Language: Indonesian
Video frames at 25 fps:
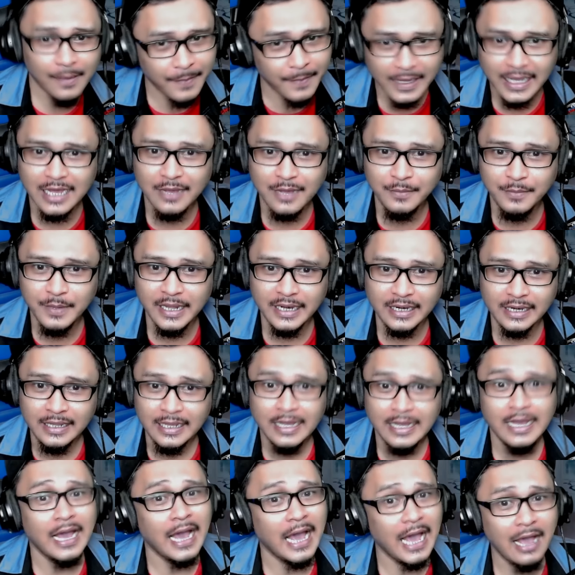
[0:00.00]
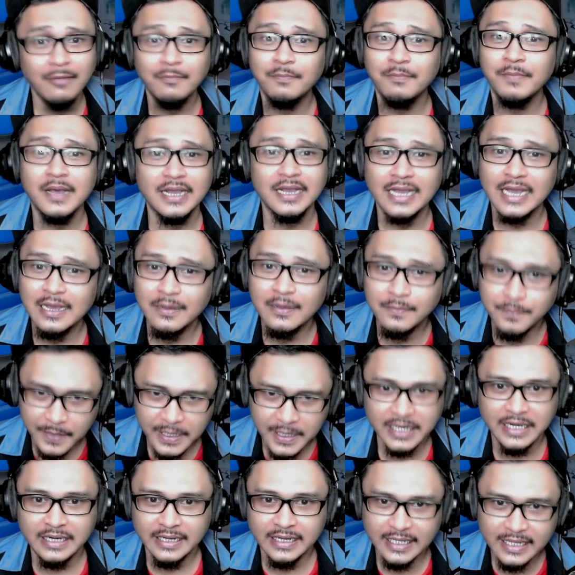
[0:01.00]
Apa kabar? Apa
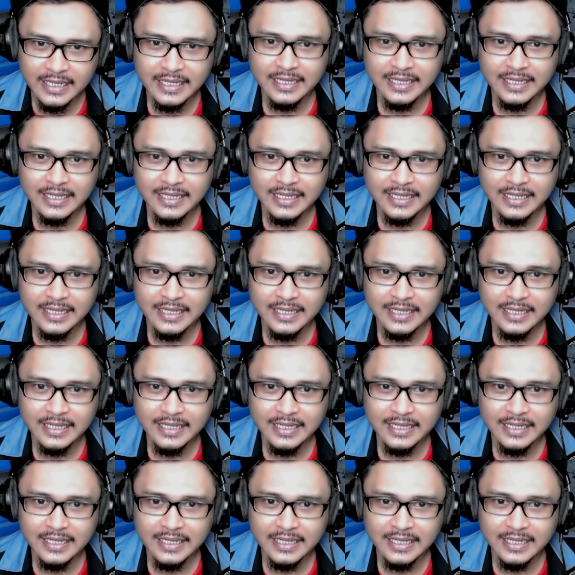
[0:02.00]
kabar?